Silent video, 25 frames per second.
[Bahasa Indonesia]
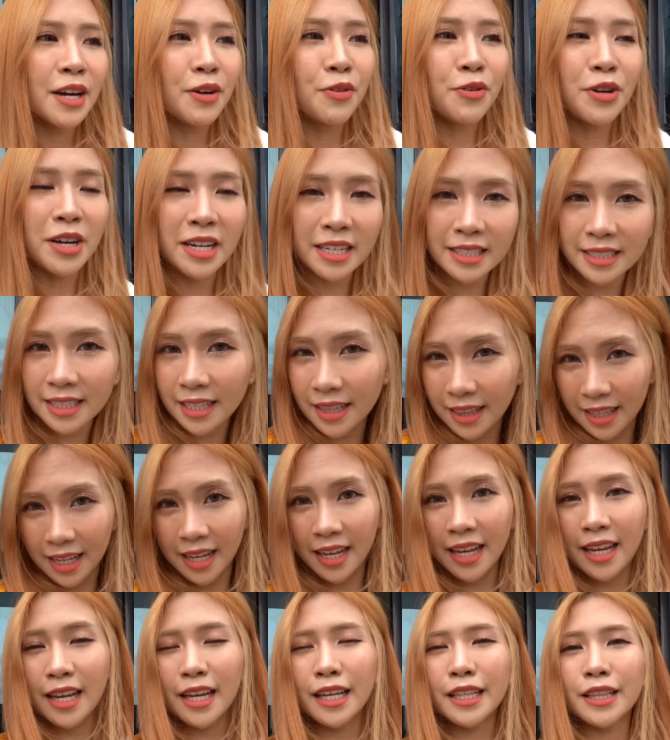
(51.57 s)
udah di
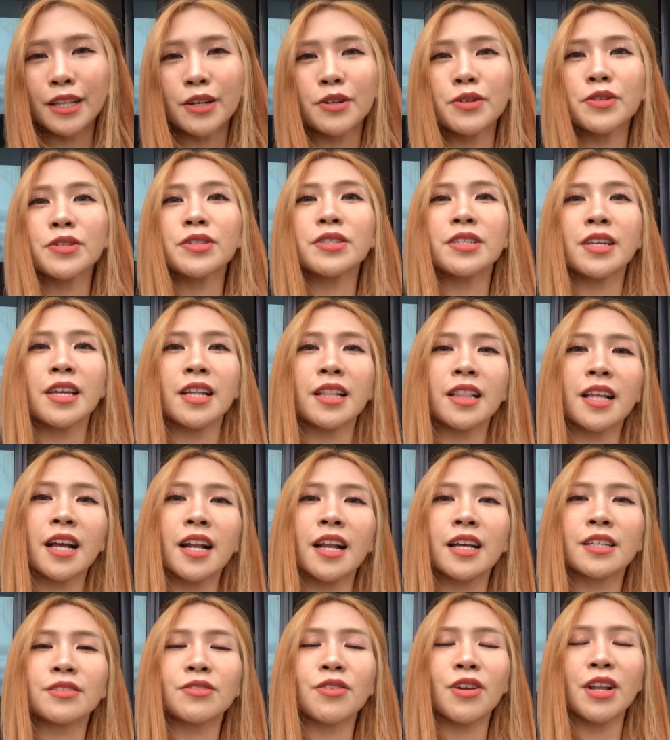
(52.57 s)
Sydney terus
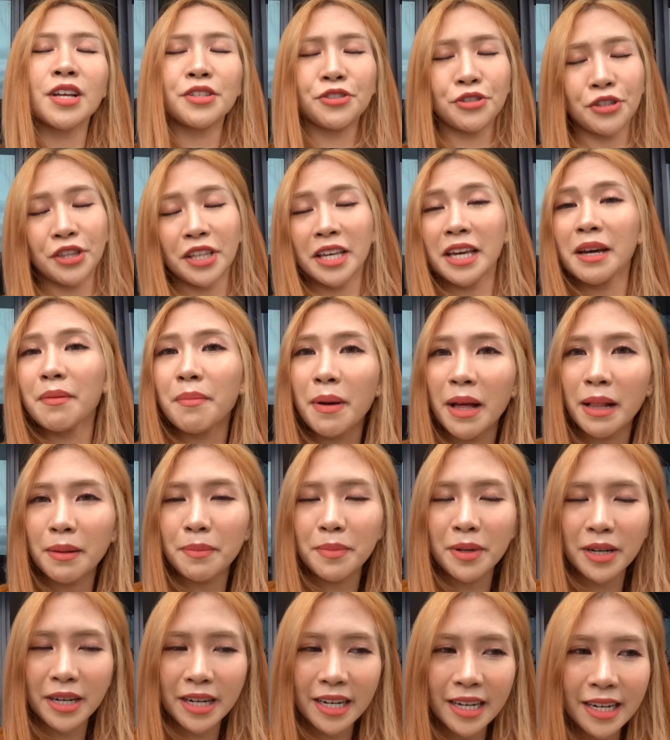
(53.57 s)
kita langsung lanjut ke
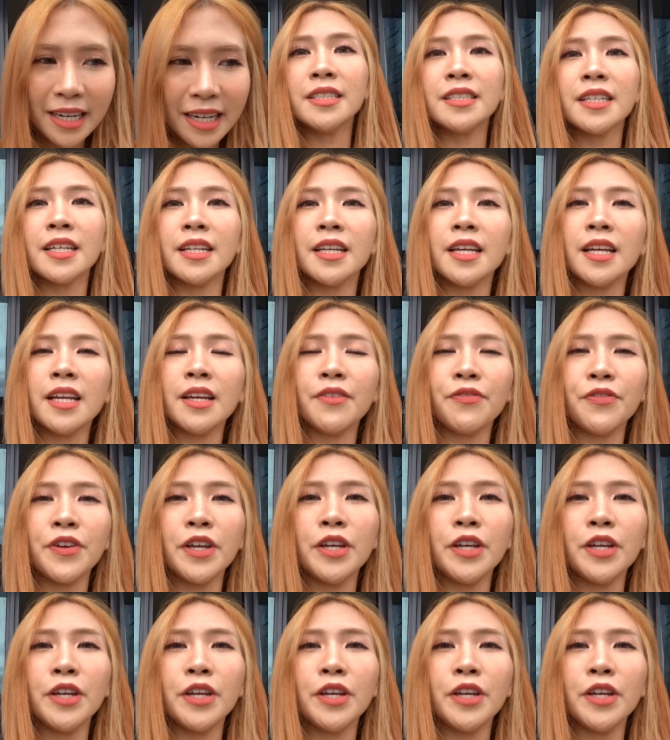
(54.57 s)
Melbourne jadi